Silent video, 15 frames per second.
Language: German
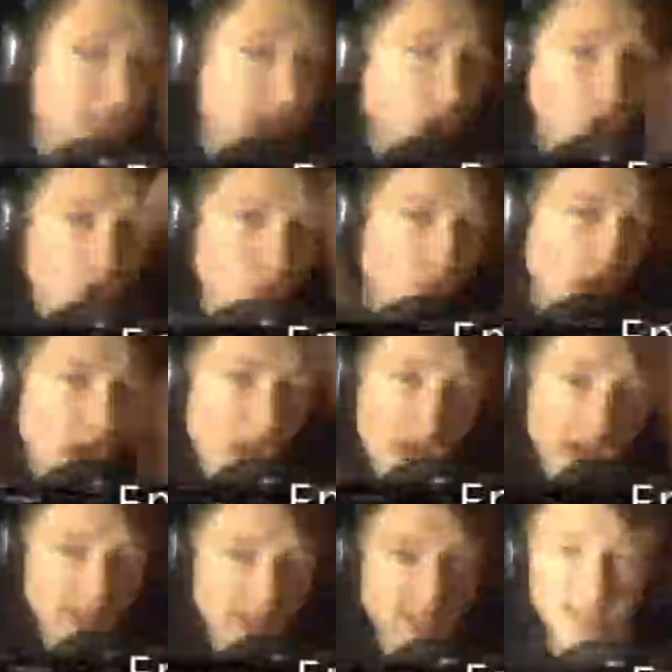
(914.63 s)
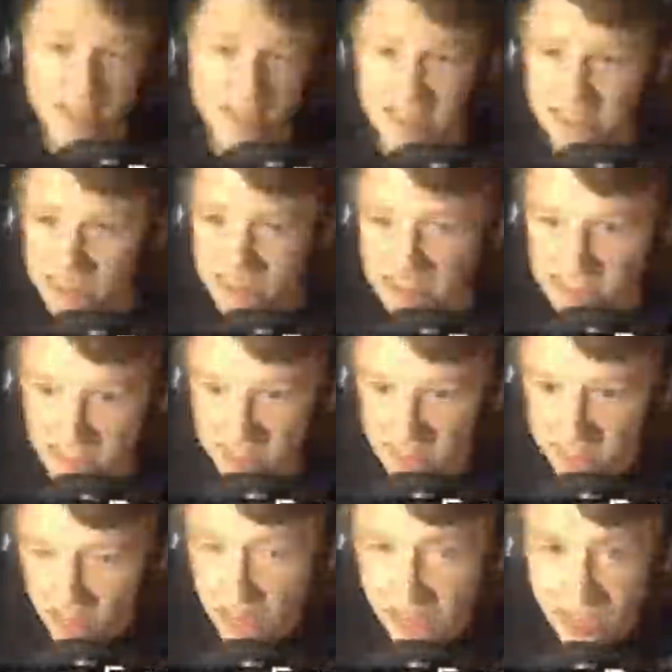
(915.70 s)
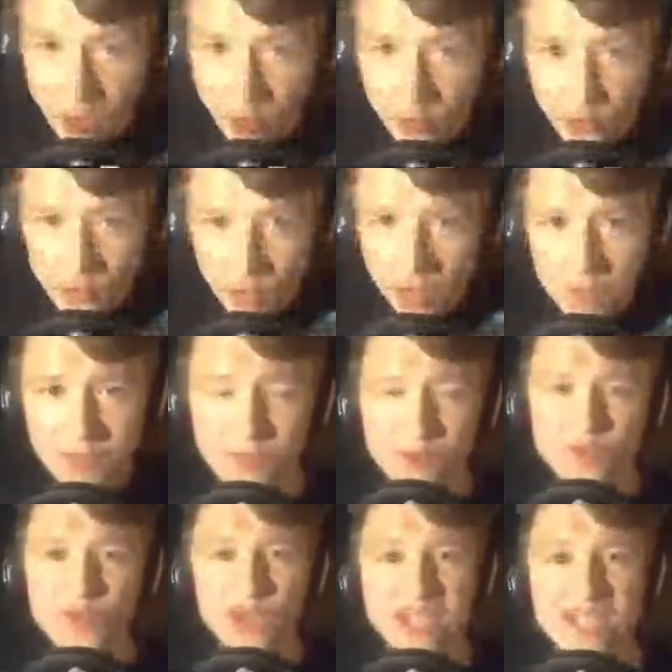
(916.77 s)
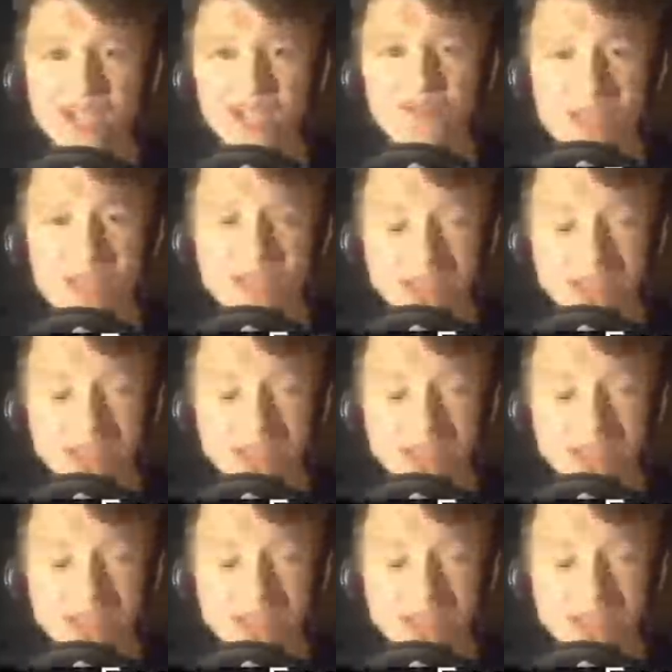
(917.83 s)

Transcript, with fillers: die Comments. Yo, äh, Mittwoch und Freitag werden